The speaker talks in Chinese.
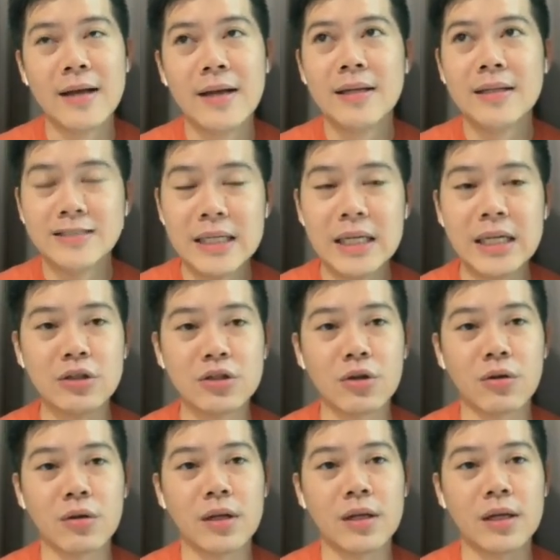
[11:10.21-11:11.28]
轻松
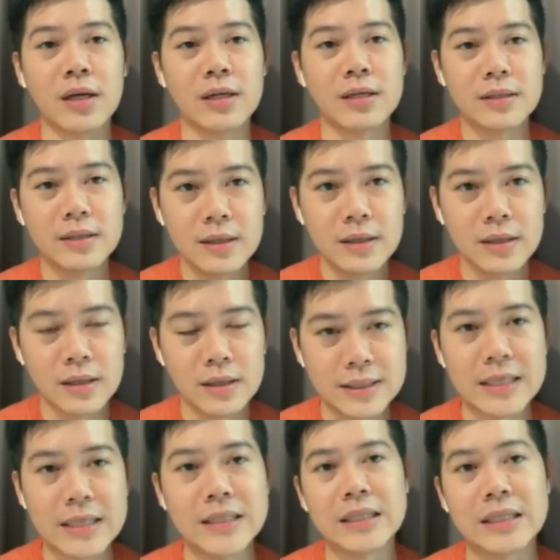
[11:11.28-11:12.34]
的一个
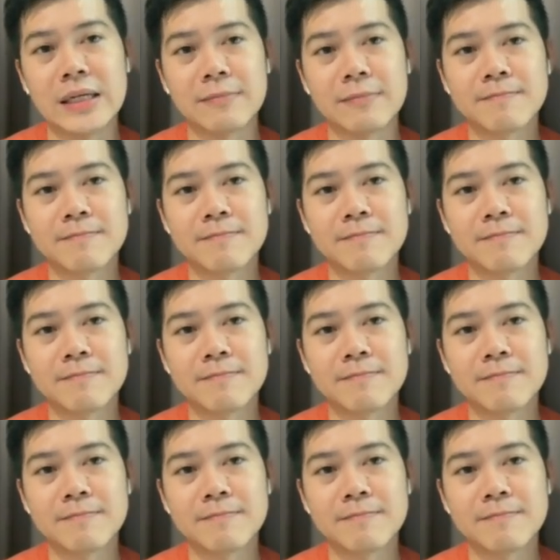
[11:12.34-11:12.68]
心情。